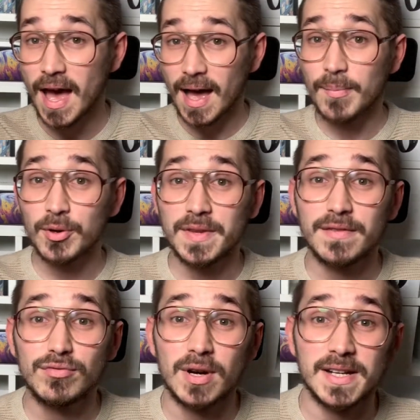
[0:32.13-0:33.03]

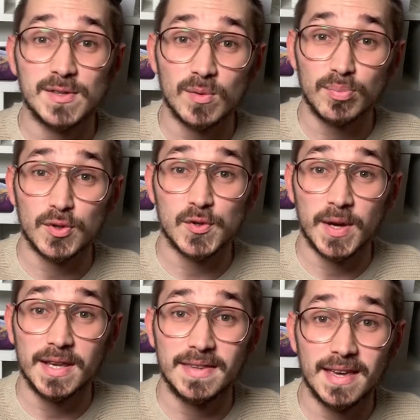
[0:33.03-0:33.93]
abonnez-vous Allez
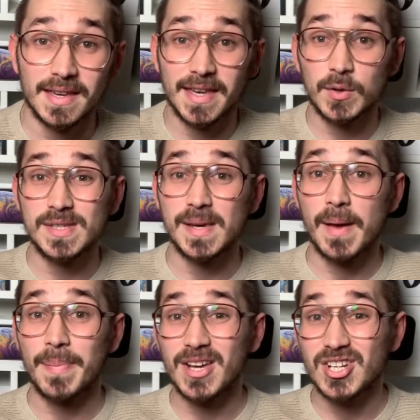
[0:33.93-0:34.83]
100% high-tech et aussi à
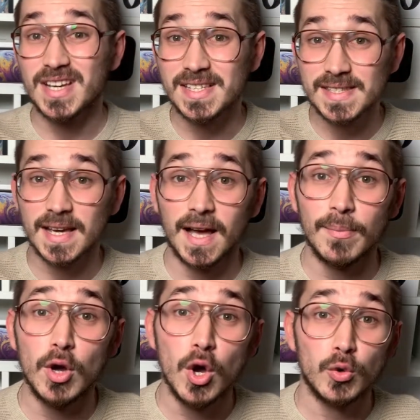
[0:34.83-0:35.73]
ma page
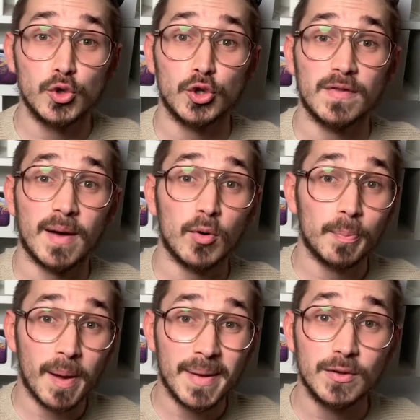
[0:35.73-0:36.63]
Instagram où je donne vraiment
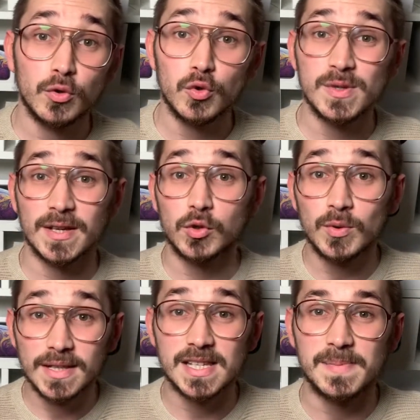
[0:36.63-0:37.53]
pas mal de news hein,
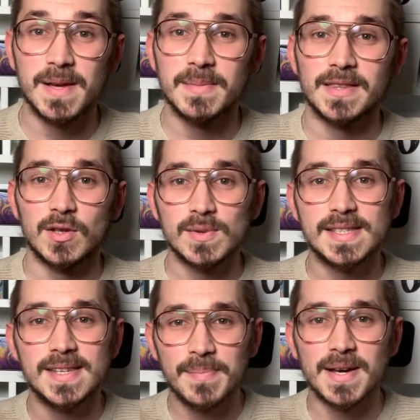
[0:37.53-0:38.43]
toute la semaine maintenant. C'est